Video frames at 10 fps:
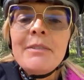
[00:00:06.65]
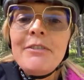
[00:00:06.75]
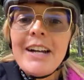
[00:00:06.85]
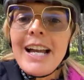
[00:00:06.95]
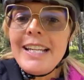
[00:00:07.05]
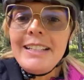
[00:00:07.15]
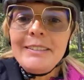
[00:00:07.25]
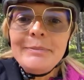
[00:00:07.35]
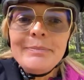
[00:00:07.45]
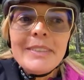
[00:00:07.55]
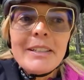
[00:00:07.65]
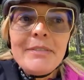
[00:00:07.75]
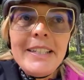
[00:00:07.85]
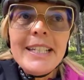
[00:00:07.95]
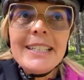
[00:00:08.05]
Weil
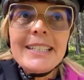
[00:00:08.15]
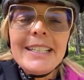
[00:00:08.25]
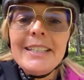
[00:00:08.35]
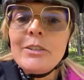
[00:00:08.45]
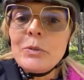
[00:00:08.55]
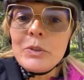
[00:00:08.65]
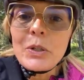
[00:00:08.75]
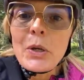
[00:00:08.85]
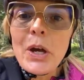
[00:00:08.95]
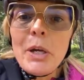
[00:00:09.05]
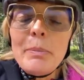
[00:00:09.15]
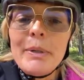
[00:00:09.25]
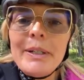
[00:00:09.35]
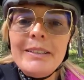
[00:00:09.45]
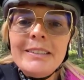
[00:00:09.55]
wir sind, unser
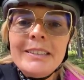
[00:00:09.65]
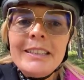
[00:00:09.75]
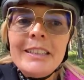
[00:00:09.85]
Körper,